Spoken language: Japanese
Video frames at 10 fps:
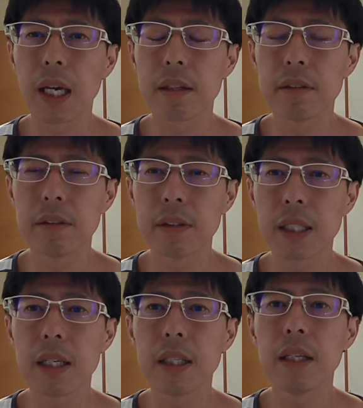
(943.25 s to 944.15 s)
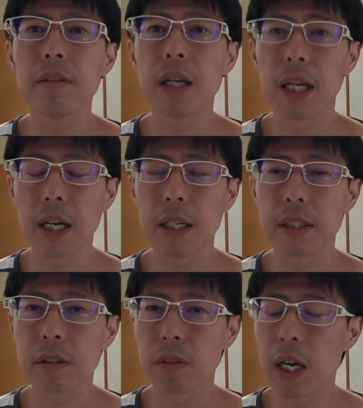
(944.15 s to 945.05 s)
棄却されてるか
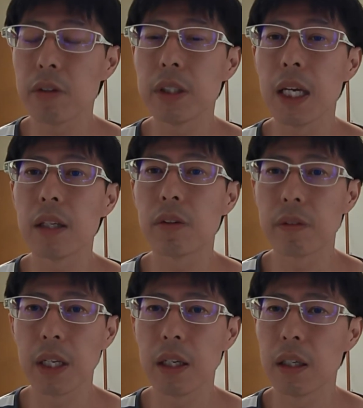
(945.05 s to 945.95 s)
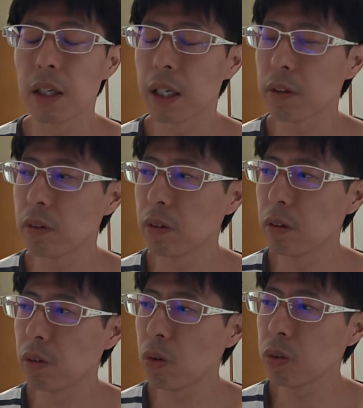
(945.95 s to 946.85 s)
ら、そのアフリエイトのね、あの、
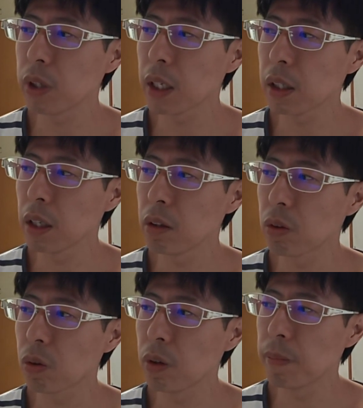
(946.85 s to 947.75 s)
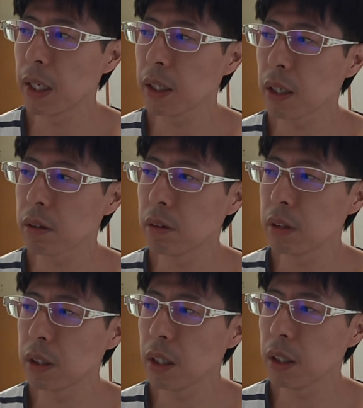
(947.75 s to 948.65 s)
大倉っていうところに売却
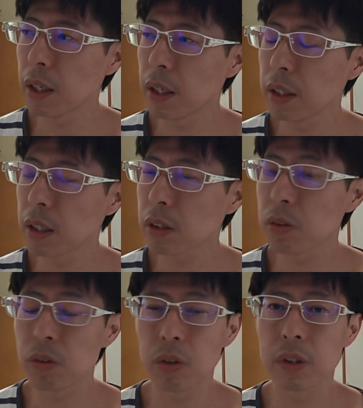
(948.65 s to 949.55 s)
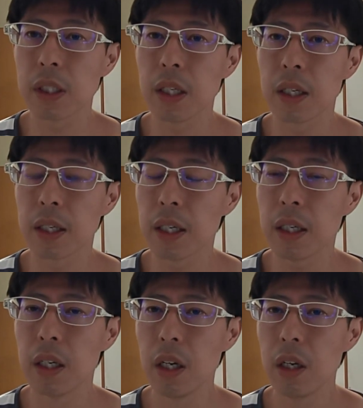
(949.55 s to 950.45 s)
していただいたその6000円
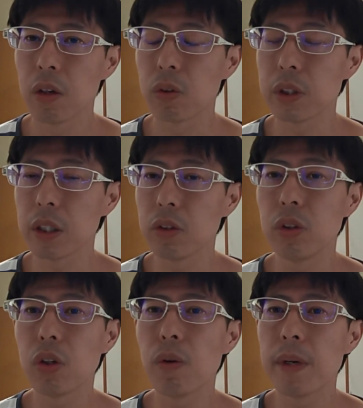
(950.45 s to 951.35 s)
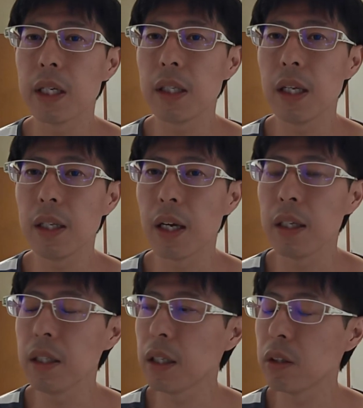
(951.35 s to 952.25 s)
が、こちらに振り込まれていな
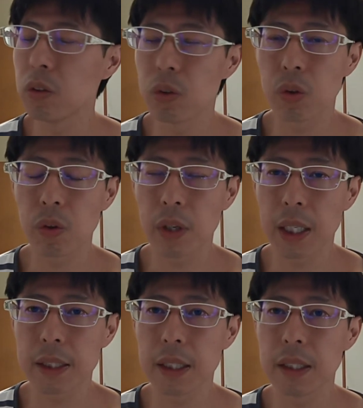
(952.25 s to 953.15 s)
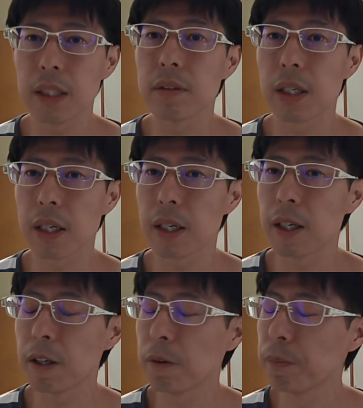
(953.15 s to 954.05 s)
いっていう状況が発生してるか
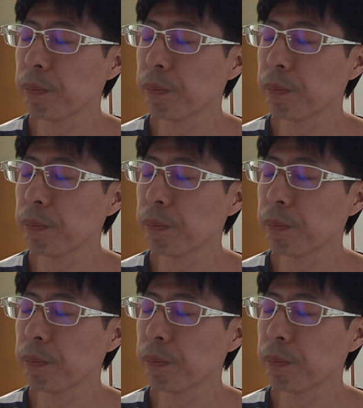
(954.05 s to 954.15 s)
ら、